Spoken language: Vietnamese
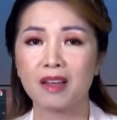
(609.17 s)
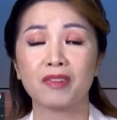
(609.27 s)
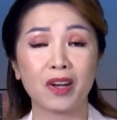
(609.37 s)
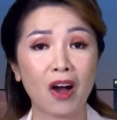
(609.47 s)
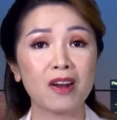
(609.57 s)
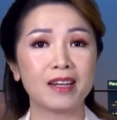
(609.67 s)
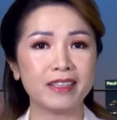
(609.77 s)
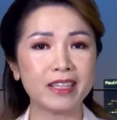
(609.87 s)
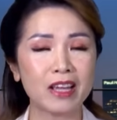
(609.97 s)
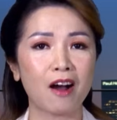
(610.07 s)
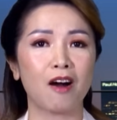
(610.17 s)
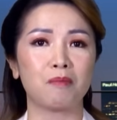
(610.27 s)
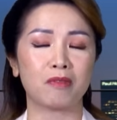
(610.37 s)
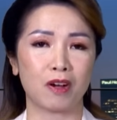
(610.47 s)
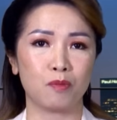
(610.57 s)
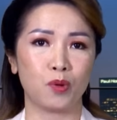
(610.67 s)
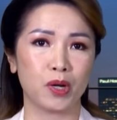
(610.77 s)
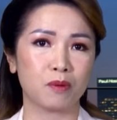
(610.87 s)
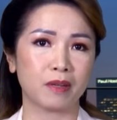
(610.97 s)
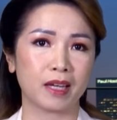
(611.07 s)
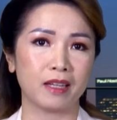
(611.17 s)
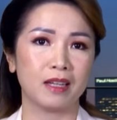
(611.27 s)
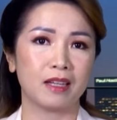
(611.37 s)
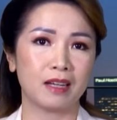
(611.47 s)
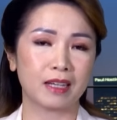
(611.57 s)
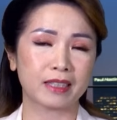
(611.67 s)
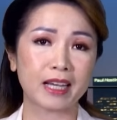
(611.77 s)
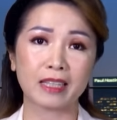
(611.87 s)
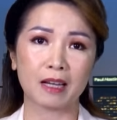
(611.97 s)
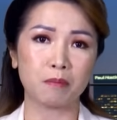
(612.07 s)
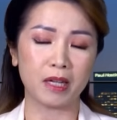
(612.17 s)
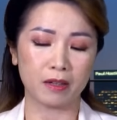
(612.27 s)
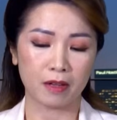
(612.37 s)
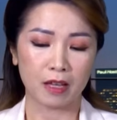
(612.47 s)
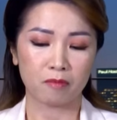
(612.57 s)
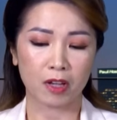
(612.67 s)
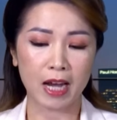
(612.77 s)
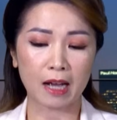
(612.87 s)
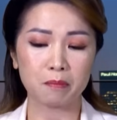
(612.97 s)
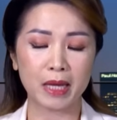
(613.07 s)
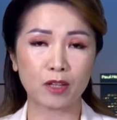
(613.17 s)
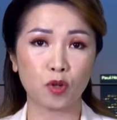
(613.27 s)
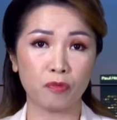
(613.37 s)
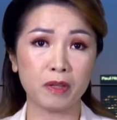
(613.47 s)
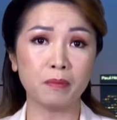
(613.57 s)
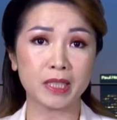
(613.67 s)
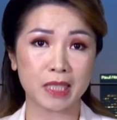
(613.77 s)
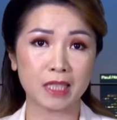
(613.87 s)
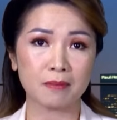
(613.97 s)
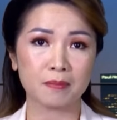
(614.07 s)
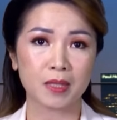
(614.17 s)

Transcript: Và đó là lý do mà vào mùa đông này là các căn bệnh, và đặc biệt Covid mười chín,